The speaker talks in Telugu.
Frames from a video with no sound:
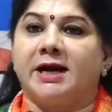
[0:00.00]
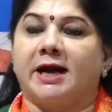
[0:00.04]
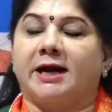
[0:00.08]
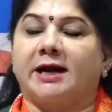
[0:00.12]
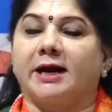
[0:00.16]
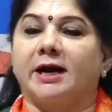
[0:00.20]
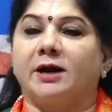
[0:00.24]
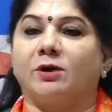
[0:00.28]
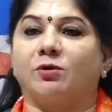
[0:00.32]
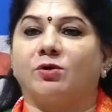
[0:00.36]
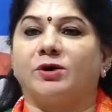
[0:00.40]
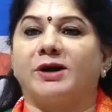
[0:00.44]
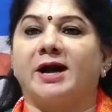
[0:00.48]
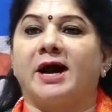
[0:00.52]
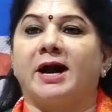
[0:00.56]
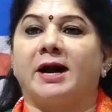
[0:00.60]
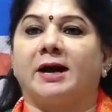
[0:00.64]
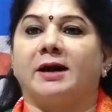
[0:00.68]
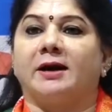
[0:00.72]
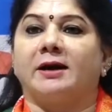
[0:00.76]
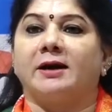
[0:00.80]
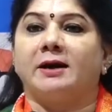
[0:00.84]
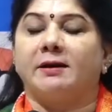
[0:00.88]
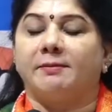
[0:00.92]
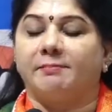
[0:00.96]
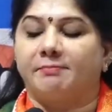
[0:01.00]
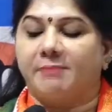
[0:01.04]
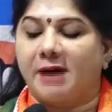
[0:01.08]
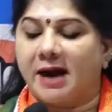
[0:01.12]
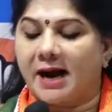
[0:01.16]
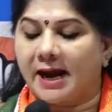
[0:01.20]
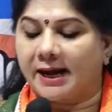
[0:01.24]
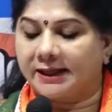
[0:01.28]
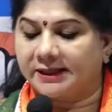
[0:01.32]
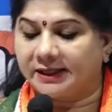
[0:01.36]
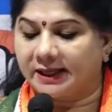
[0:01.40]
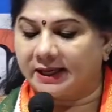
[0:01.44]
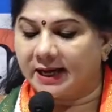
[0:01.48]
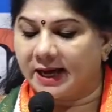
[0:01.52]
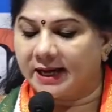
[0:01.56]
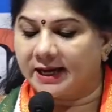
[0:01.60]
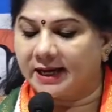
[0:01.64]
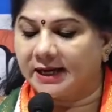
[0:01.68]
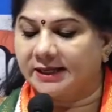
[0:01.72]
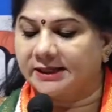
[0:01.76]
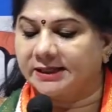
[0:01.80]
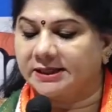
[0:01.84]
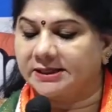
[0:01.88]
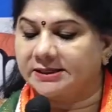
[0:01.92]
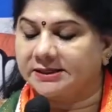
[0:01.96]
ఎక్కడ కూడా మా
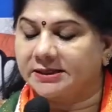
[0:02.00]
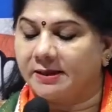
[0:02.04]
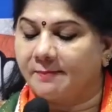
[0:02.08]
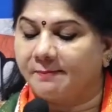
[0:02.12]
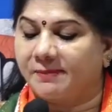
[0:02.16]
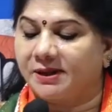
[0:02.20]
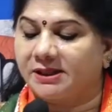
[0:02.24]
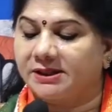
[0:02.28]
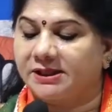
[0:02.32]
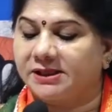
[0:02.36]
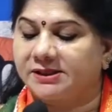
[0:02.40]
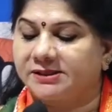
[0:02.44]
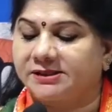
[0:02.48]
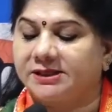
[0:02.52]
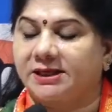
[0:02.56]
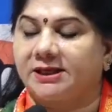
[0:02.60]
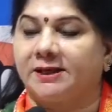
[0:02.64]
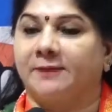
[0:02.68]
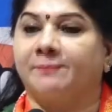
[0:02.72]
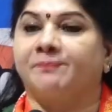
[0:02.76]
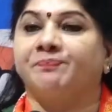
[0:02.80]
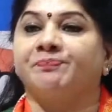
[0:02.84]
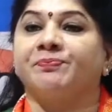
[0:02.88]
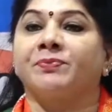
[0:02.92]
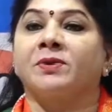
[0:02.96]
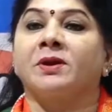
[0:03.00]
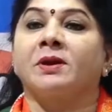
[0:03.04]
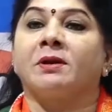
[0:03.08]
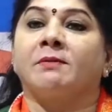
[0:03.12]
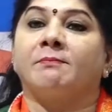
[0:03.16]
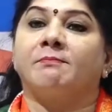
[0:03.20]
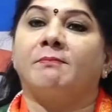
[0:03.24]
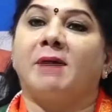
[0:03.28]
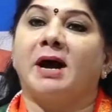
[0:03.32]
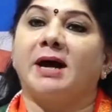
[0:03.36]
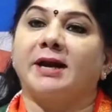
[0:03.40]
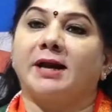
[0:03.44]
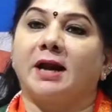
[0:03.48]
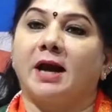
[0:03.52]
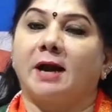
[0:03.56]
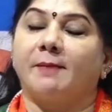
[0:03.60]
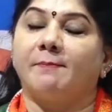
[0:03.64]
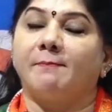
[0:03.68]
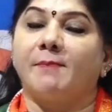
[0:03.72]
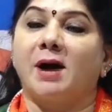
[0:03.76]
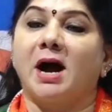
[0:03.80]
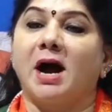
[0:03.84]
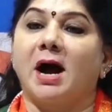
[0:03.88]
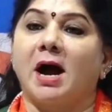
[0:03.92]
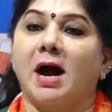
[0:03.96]
అధికారానికి సంబంధించి మా రా
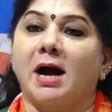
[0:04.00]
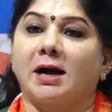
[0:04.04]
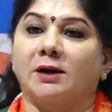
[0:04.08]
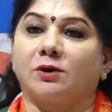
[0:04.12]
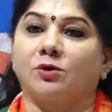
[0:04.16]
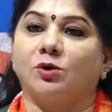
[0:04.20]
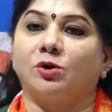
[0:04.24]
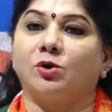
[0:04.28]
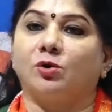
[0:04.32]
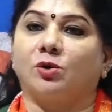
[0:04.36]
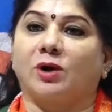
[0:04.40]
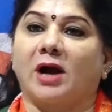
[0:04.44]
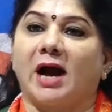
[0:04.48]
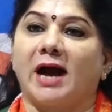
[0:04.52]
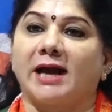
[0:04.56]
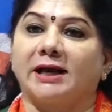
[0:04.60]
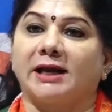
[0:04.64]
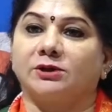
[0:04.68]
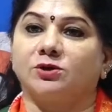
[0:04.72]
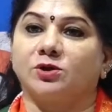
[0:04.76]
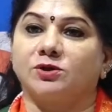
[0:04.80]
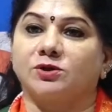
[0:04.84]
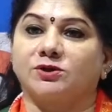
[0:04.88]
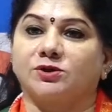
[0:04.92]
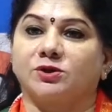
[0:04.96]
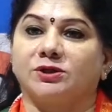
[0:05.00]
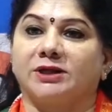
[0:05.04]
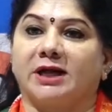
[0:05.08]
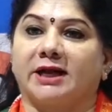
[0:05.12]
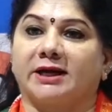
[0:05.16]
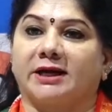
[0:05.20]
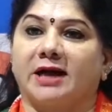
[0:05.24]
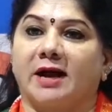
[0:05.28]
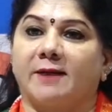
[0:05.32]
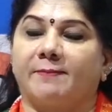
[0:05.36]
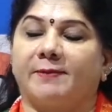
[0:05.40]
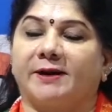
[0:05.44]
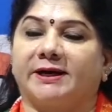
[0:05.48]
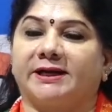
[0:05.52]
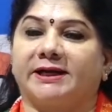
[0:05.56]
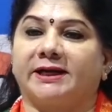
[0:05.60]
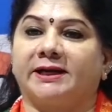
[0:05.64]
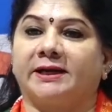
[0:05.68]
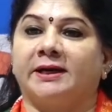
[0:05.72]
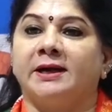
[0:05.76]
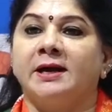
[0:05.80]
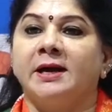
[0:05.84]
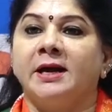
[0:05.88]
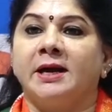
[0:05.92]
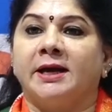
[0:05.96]
మా హక్కులు కాలదోస్తున్నారు
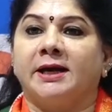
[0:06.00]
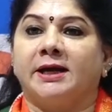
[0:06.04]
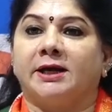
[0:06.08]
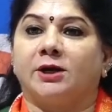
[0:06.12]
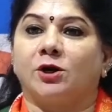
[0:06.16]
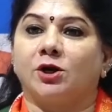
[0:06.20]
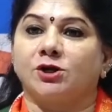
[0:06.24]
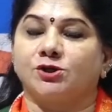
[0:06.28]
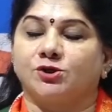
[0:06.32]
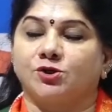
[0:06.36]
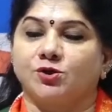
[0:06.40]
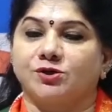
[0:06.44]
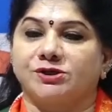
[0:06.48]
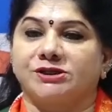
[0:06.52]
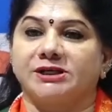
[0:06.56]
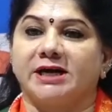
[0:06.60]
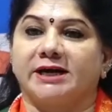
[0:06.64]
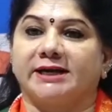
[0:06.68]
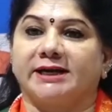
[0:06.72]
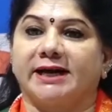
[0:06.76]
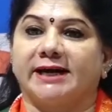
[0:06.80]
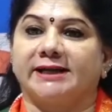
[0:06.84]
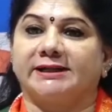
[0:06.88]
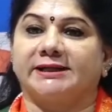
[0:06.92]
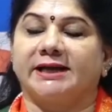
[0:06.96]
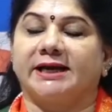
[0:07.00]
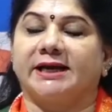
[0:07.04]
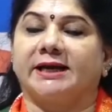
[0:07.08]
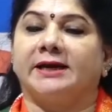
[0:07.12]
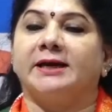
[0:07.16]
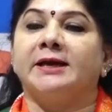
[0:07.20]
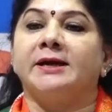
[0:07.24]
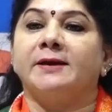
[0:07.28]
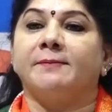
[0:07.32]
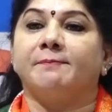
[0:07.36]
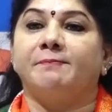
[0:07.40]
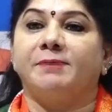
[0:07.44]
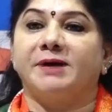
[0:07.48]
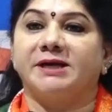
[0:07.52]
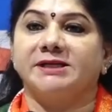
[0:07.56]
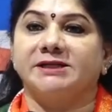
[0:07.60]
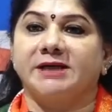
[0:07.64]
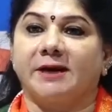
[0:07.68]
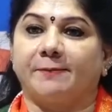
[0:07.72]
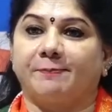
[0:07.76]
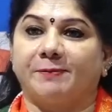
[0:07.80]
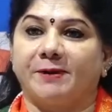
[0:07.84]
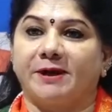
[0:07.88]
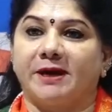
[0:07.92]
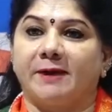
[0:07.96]
కాబట్టి ఈరోజు చూసినట్టయితే
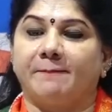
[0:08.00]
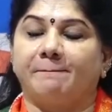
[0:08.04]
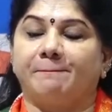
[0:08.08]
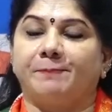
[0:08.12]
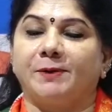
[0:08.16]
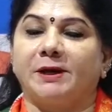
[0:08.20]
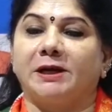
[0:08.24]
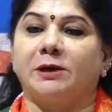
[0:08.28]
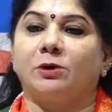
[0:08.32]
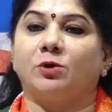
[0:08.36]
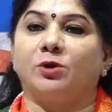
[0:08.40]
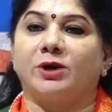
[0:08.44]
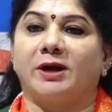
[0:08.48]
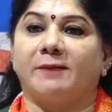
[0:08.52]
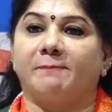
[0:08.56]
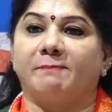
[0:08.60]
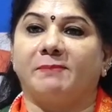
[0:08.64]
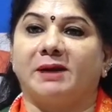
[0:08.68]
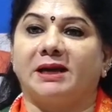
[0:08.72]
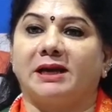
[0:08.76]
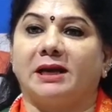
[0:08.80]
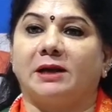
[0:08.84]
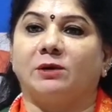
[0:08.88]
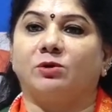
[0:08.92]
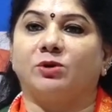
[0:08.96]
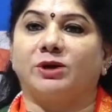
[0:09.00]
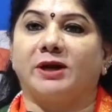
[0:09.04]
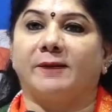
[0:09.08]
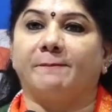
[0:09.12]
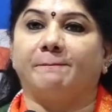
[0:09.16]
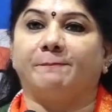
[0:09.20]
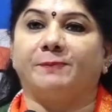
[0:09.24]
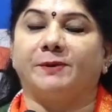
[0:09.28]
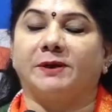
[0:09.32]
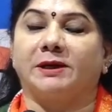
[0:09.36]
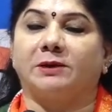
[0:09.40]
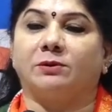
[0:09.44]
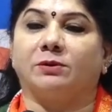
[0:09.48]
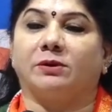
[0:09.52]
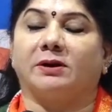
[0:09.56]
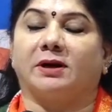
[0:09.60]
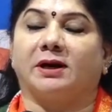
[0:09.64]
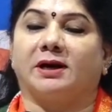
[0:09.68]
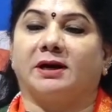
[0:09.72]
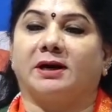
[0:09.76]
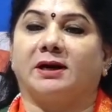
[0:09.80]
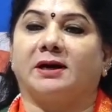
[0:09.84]
బీజేపీ ఎంపీలు ఎమ్మెల్యేలు ఎంపీలు